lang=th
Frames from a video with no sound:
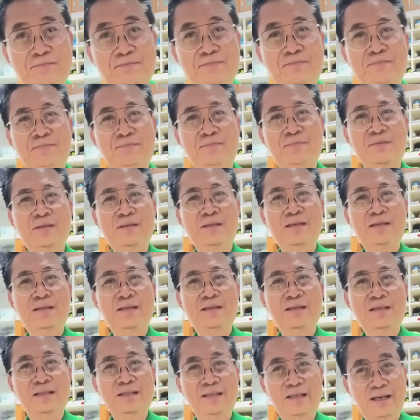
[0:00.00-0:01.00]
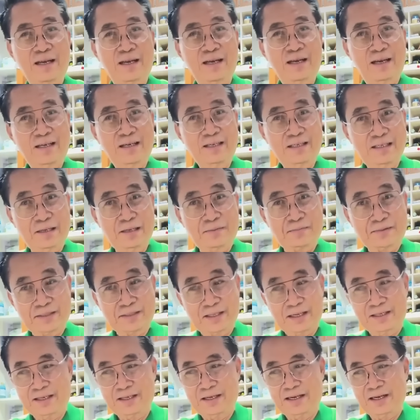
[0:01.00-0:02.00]
รับ ชนะกันเกือบ
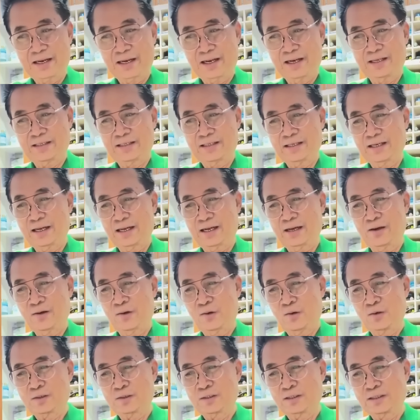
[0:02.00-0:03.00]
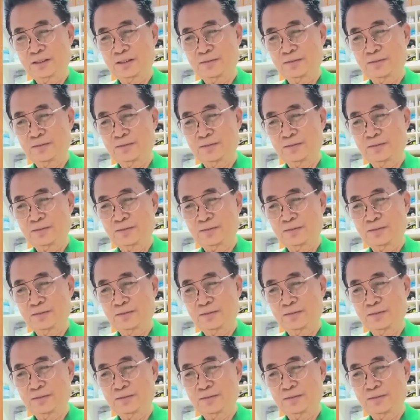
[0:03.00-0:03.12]
แสนคะแนน ชนะหก